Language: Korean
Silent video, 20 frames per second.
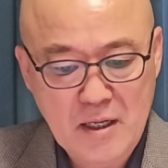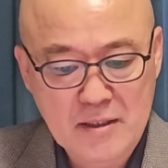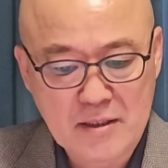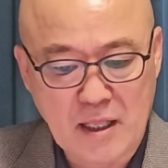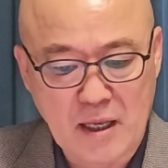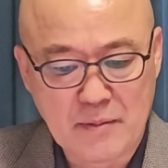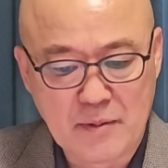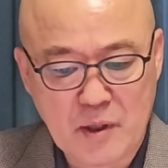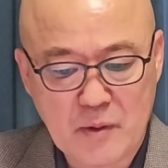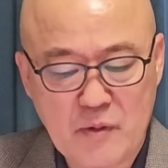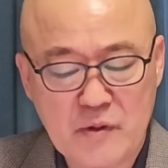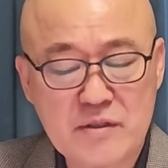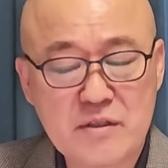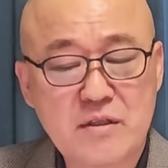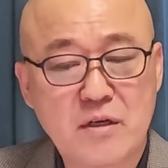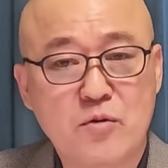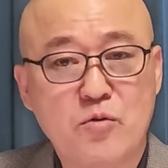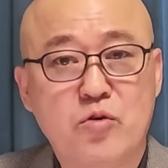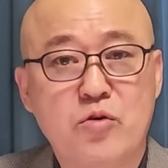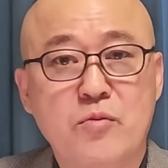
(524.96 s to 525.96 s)

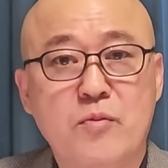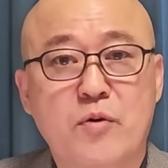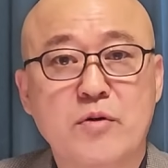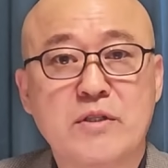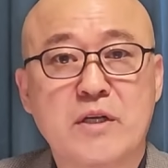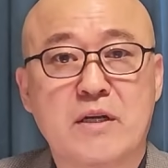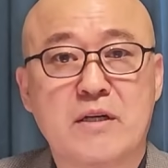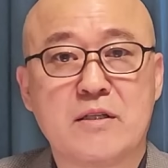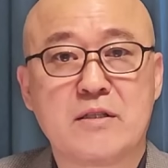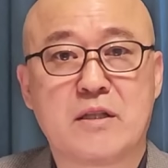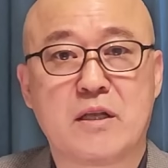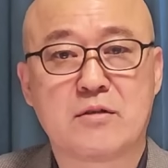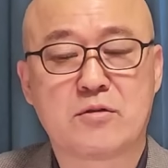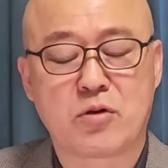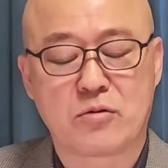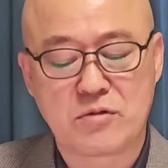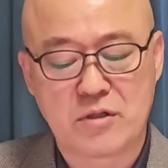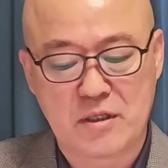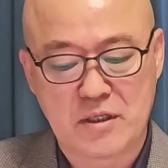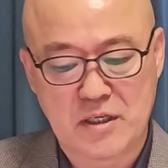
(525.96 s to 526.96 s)
대법원장 후보자를
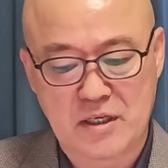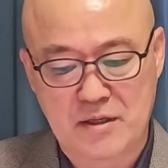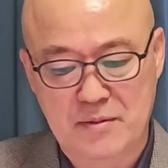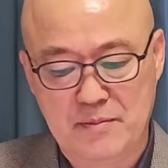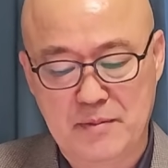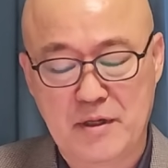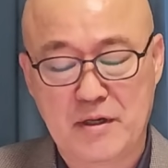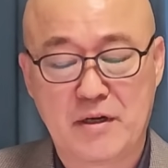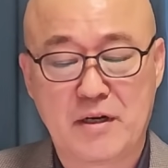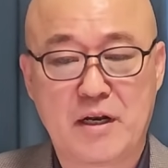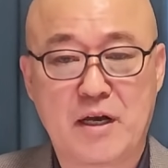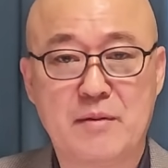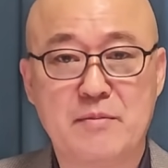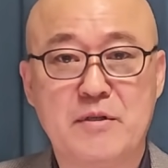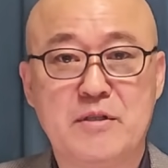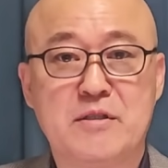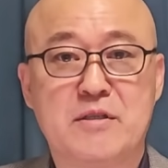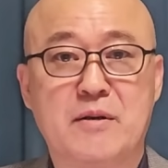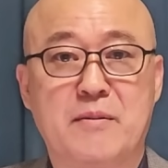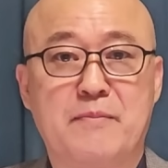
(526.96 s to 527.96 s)
대통령이 임명을
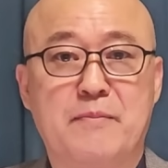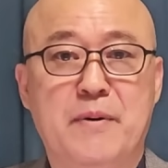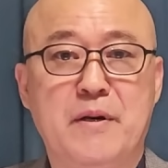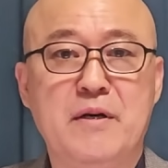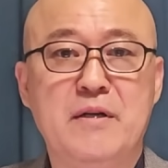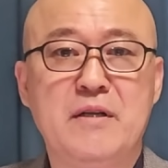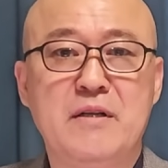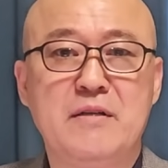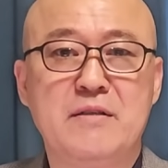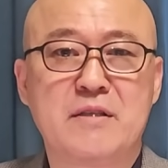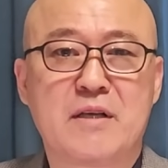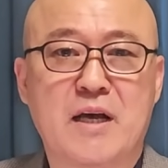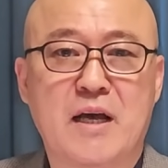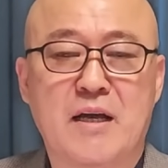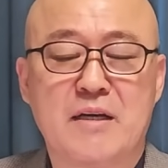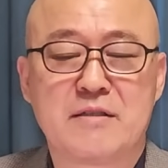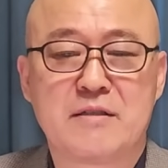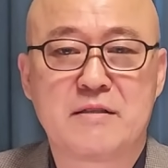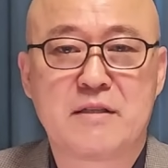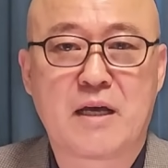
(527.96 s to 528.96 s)
하면서 버리는
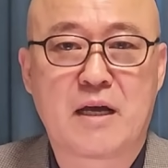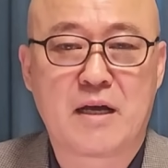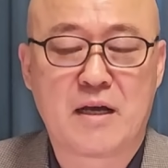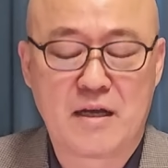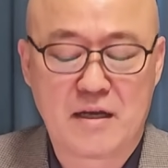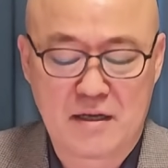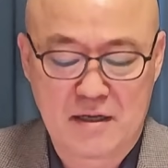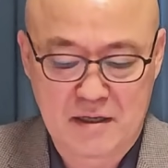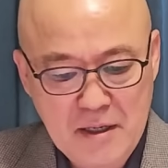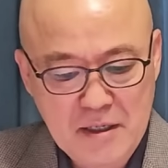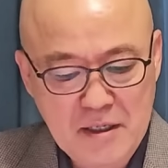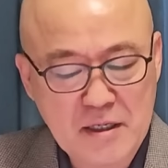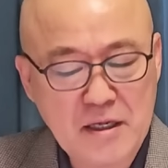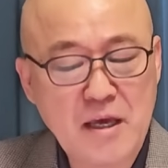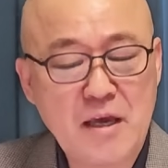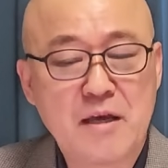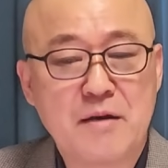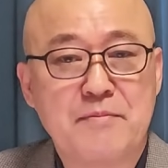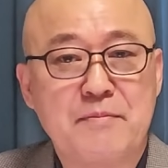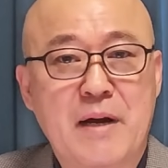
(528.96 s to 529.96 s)
카드다.
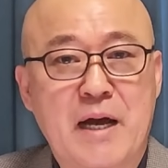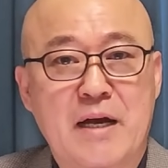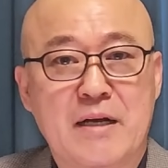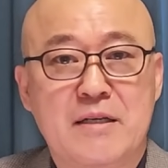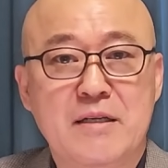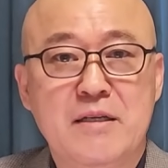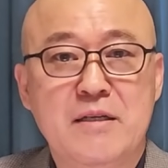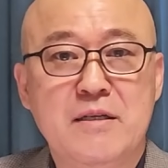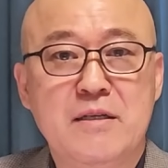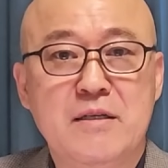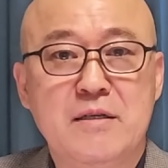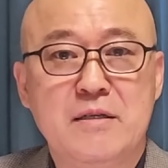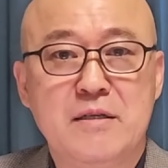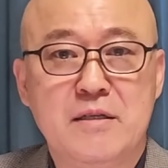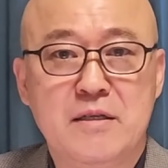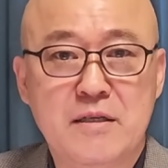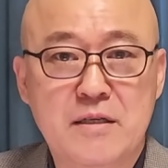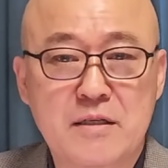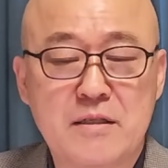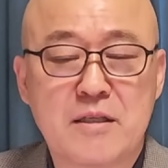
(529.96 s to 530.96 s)
이게 말이
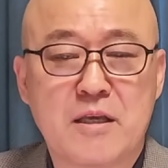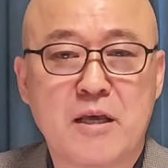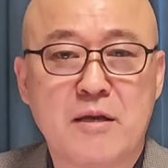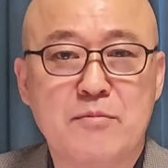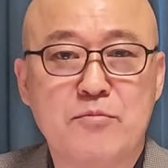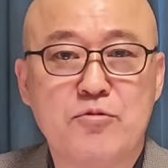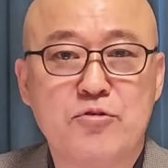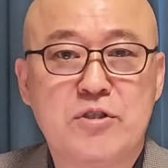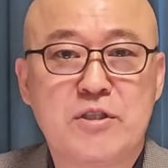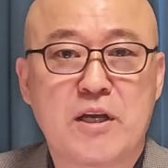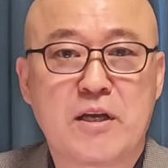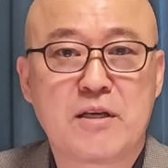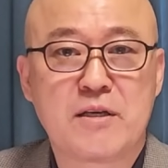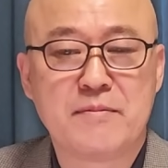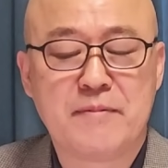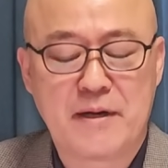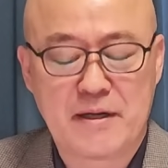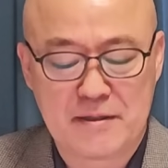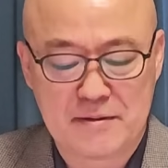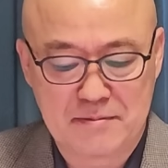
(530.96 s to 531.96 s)
이렇게
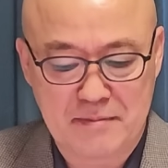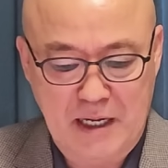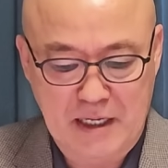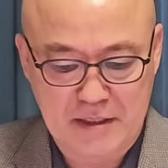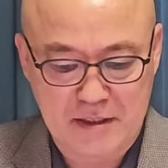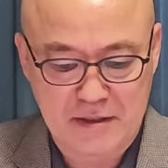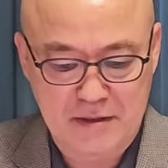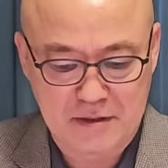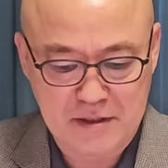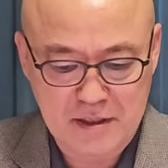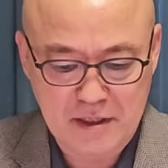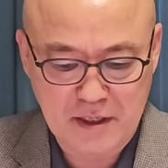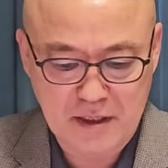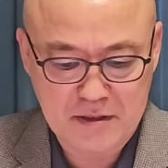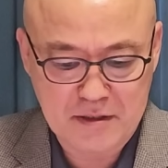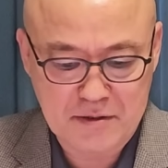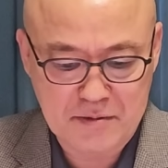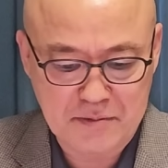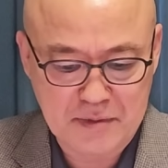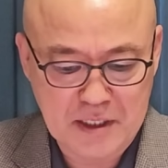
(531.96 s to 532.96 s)
무책임한 말이 어디에
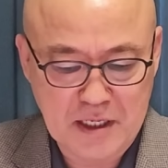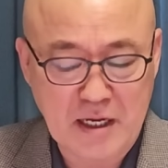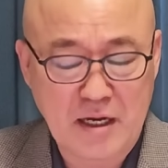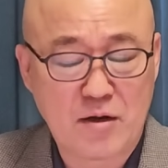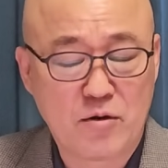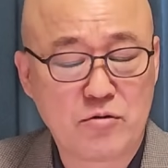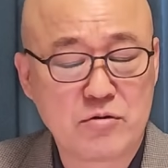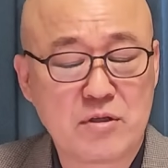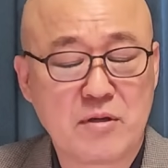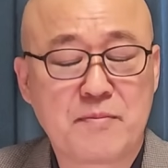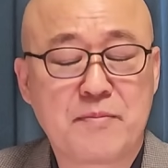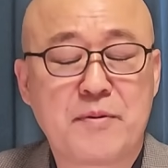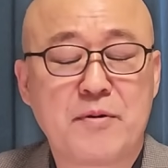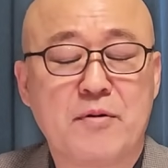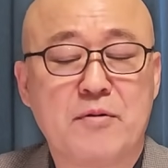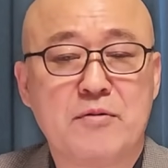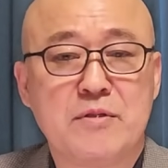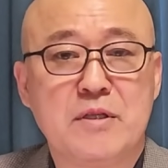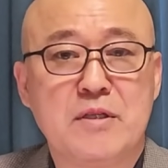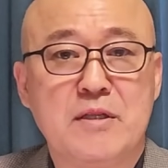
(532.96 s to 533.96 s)
있습니까?
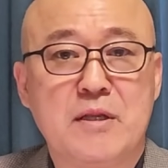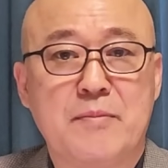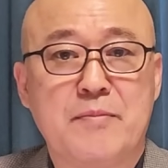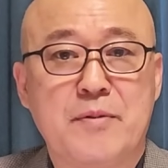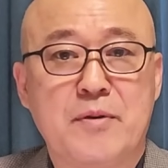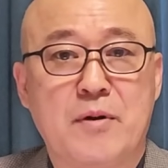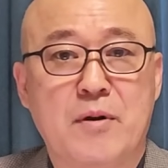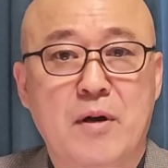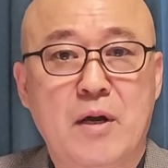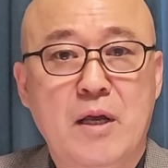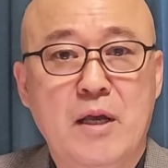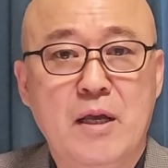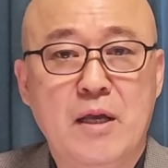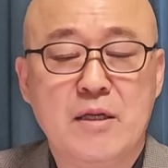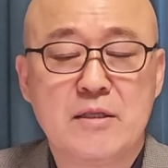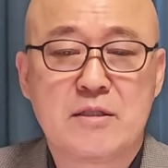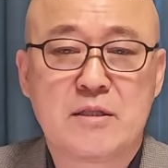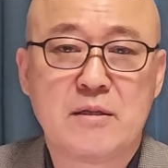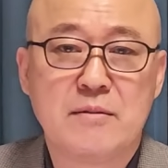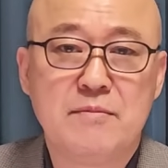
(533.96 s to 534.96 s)
홍익표 원내대표.
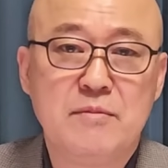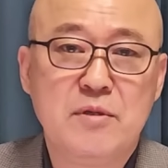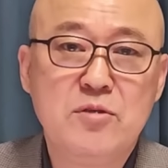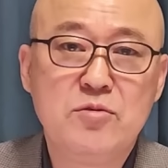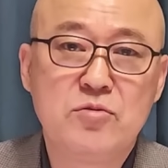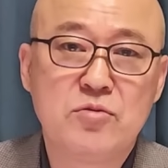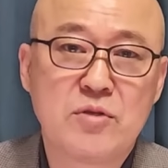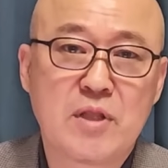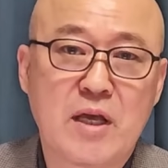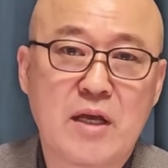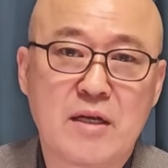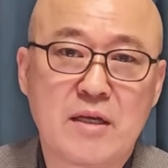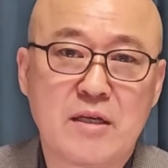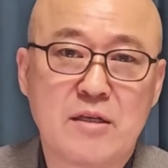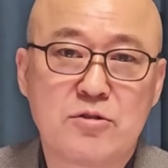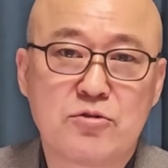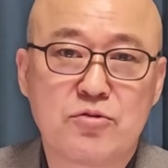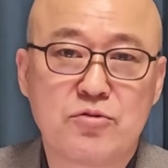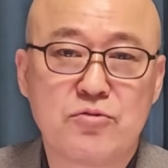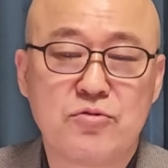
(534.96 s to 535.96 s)
지금 민주당의
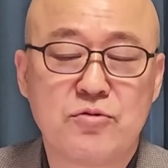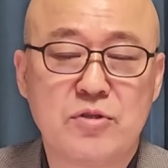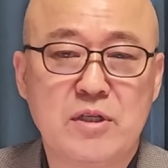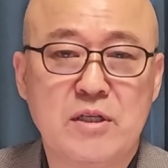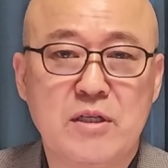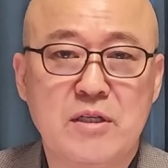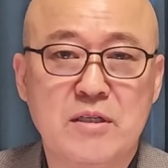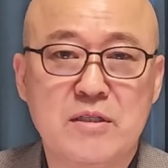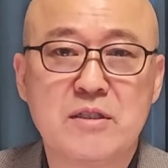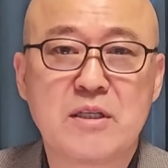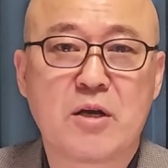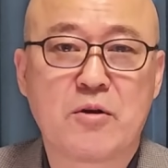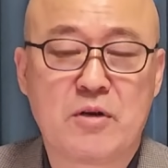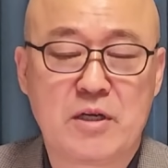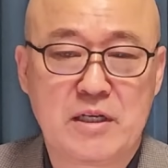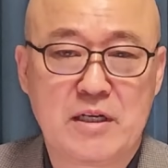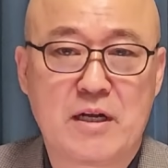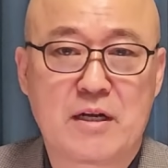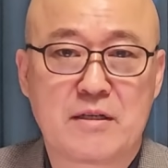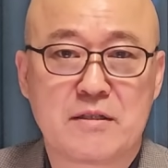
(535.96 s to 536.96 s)
수준이 이런
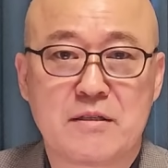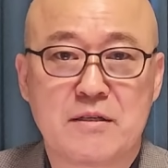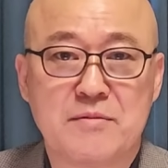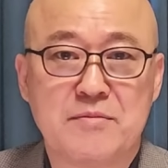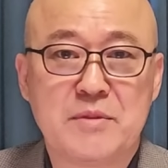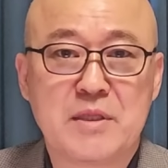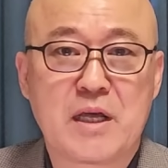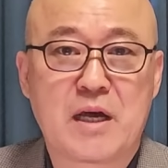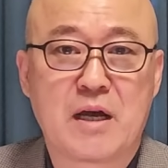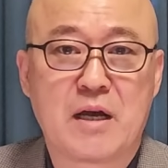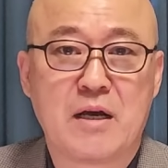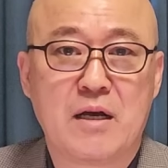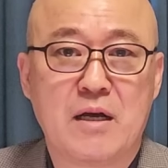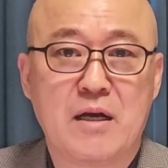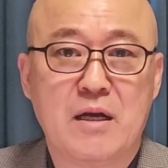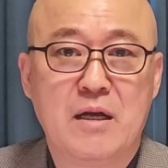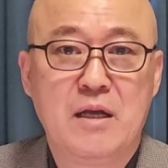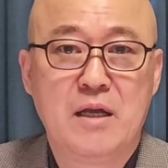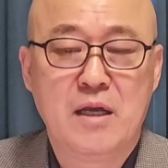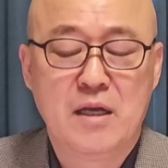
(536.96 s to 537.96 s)
상황이라는 겁니다.
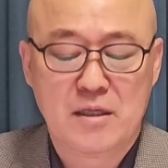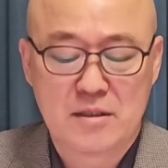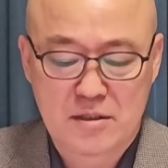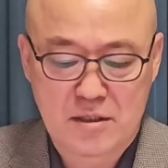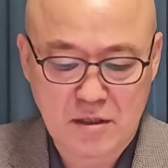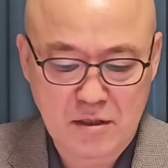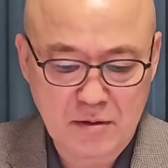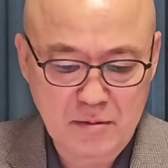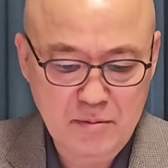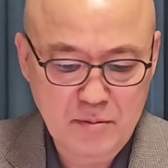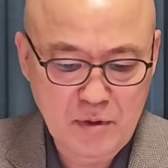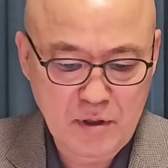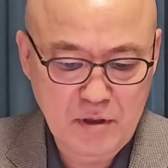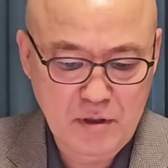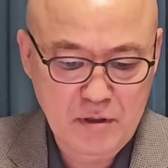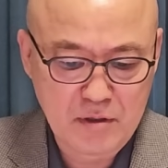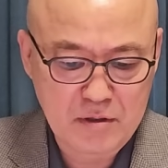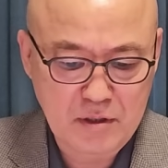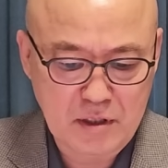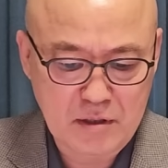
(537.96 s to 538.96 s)
지금
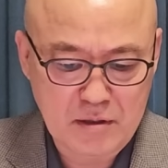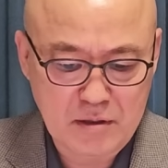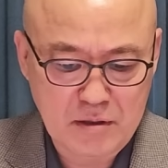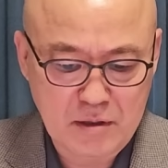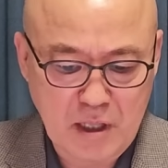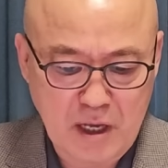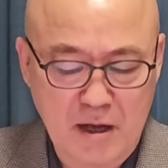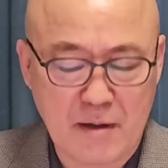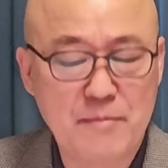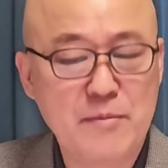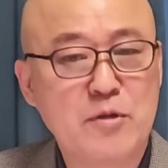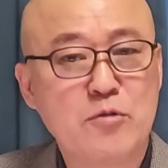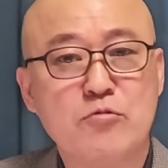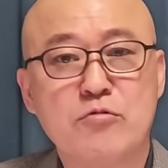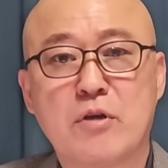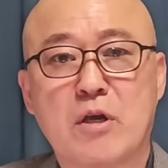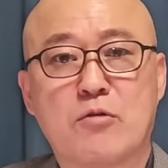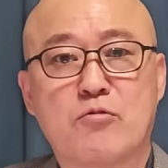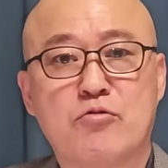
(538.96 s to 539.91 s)
뭐 대한민국의